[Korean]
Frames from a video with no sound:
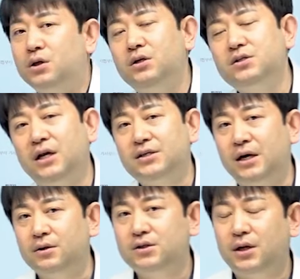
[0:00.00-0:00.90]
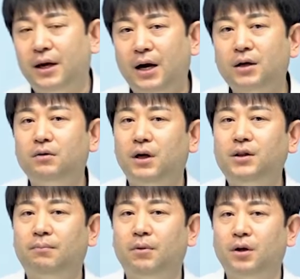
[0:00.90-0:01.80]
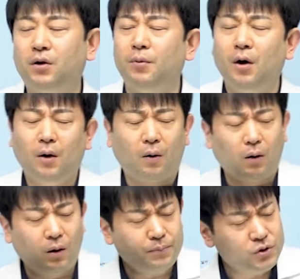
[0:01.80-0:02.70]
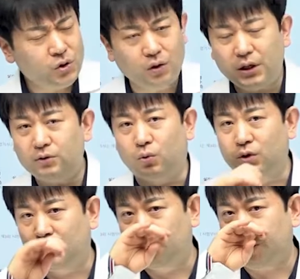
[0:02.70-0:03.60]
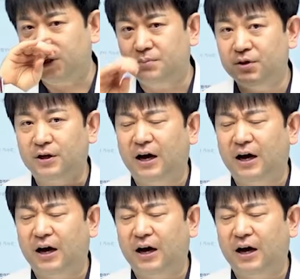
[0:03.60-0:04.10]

기능사나 사는기사 내가 합격을 했단 말이에요. 그러면 엄청난 동기부여가 됩니다.